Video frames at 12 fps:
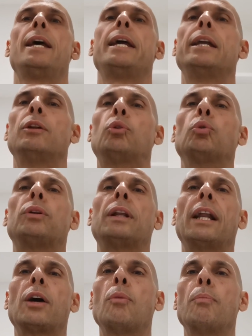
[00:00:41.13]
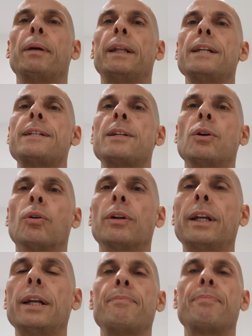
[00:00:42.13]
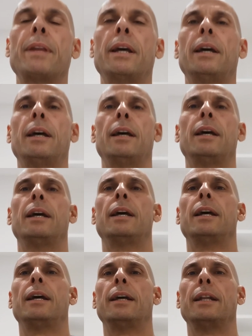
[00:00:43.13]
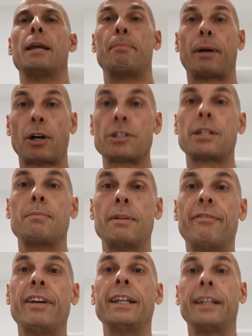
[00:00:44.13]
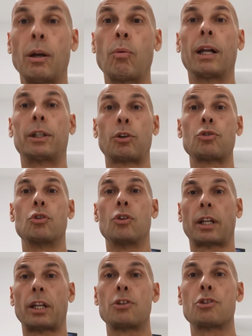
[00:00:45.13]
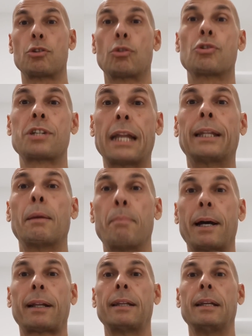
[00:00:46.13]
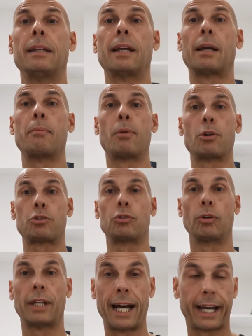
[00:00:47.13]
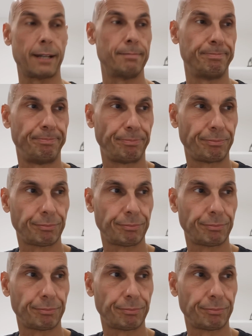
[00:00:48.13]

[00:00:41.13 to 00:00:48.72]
in tutte le competizioni eh, nei prossimi 24 giorni ci sono 7 partite che possono dare